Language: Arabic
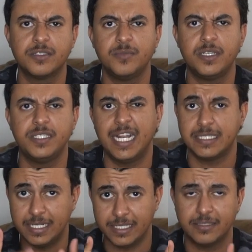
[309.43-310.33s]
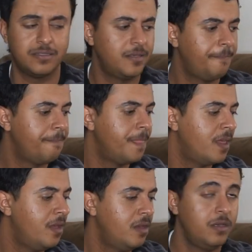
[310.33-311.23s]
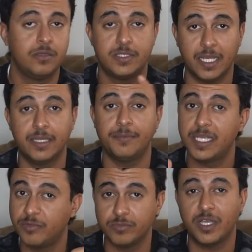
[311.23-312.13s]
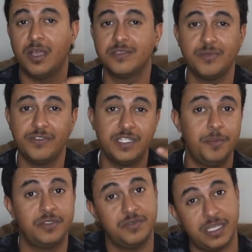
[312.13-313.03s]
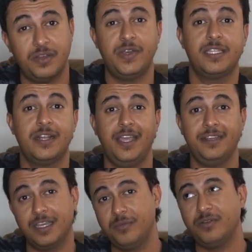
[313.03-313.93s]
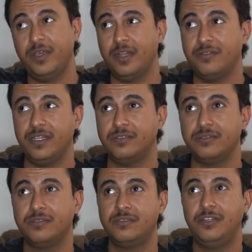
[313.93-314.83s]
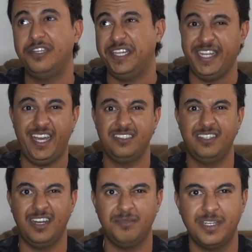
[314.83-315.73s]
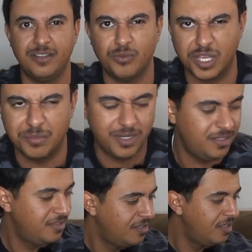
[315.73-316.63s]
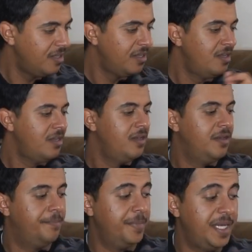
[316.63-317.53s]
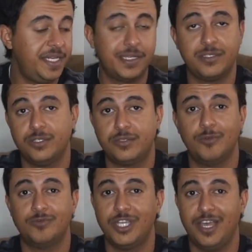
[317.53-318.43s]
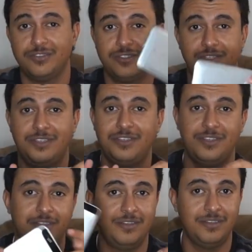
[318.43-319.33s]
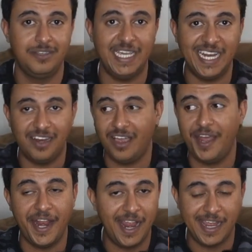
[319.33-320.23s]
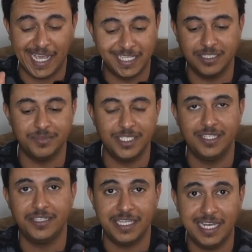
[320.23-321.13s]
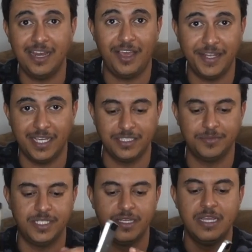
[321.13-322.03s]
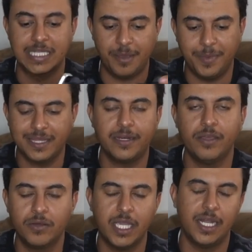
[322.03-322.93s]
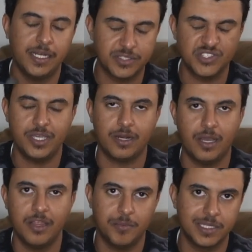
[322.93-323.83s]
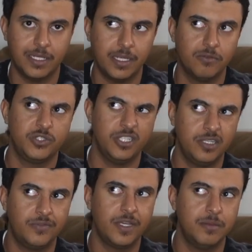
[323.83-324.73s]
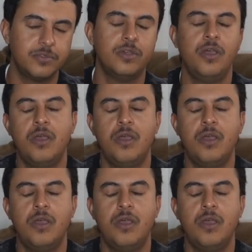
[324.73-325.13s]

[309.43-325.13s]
اسمه جالكسي نيكسس استخدمته ممتاز ما في شيء بس ذيك الفتره يعني قبل وين 2011 تقريبا او قبل النكسس ممتاز الى الان يعجبني الى الان يعجبني طبعا بطاريه اوكي لانه الصغير هذا وبطاريه و90 فريمز